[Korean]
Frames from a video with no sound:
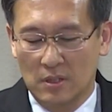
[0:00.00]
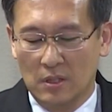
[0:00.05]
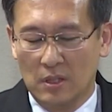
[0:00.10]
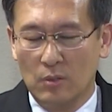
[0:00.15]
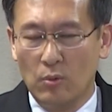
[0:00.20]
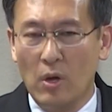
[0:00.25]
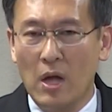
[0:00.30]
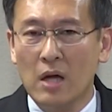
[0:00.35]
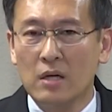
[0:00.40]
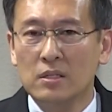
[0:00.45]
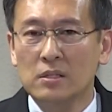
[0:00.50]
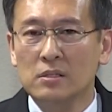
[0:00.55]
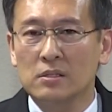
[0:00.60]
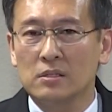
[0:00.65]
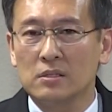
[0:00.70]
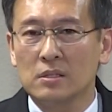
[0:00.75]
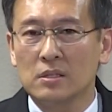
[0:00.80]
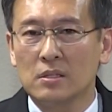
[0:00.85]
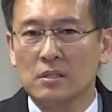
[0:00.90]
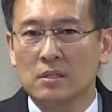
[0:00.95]
그러니까
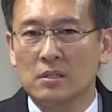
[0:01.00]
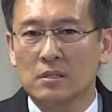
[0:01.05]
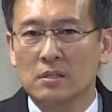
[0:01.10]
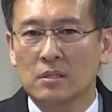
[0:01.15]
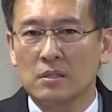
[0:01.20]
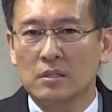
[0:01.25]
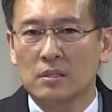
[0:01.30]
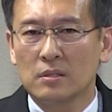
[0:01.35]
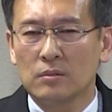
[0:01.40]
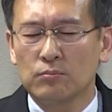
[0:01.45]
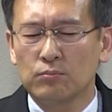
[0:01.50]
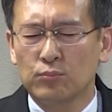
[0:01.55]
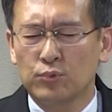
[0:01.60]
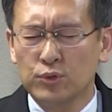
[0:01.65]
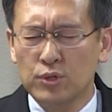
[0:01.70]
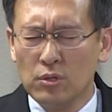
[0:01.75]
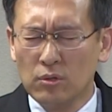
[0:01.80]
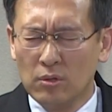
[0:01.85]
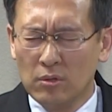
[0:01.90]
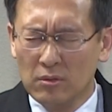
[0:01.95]
화를
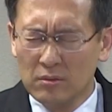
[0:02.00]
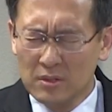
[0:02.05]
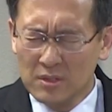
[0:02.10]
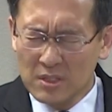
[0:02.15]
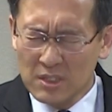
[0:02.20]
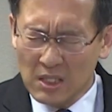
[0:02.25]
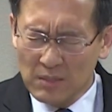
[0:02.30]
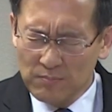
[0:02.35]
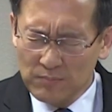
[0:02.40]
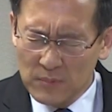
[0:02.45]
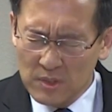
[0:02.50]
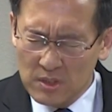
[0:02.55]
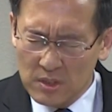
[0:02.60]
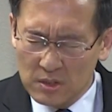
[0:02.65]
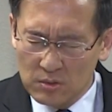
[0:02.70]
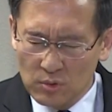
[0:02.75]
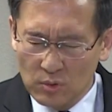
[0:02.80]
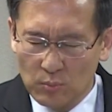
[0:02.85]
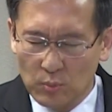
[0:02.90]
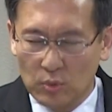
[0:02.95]
무조건
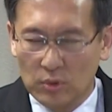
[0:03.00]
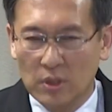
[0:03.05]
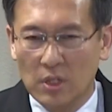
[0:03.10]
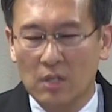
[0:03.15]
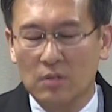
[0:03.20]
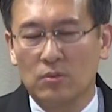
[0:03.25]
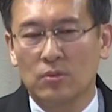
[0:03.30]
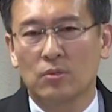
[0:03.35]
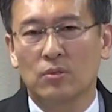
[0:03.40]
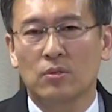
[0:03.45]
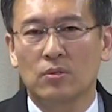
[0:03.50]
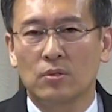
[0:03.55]
참지도 못하고